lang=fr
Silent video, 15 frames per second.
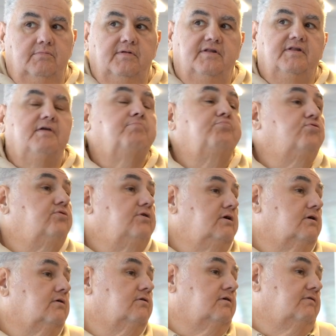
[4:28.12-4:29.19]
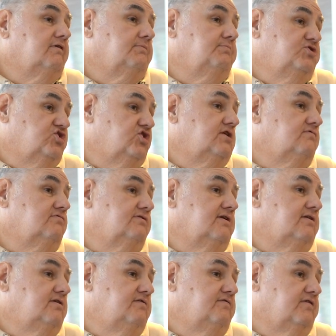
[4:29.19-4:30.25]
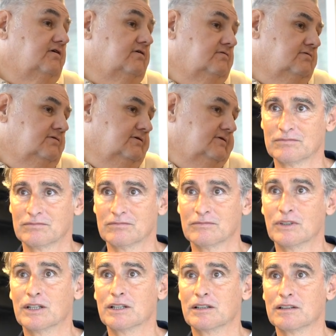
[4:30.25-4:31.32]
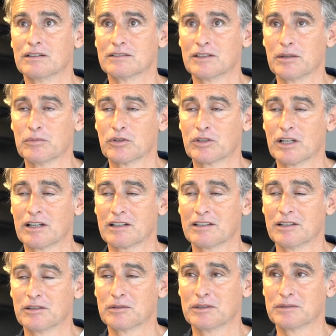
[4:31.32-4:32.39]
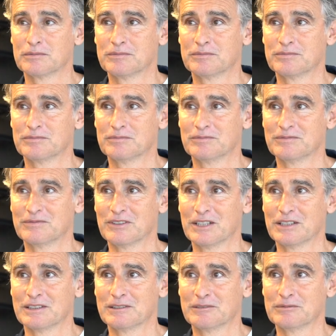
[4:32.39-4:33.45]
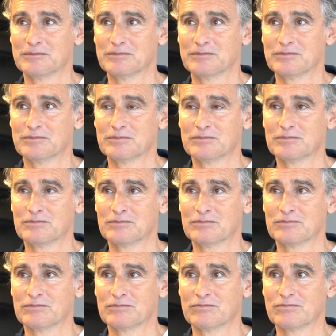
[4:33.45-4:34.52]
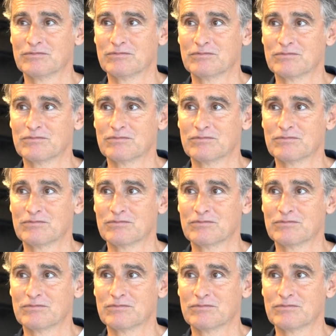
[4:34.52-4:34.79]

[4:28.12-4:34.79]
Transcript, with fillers: c'est peu dire qu'avec Michel vous êtes différent. Oui, en termes de caractère. En termes euh, de, caractère. Mm.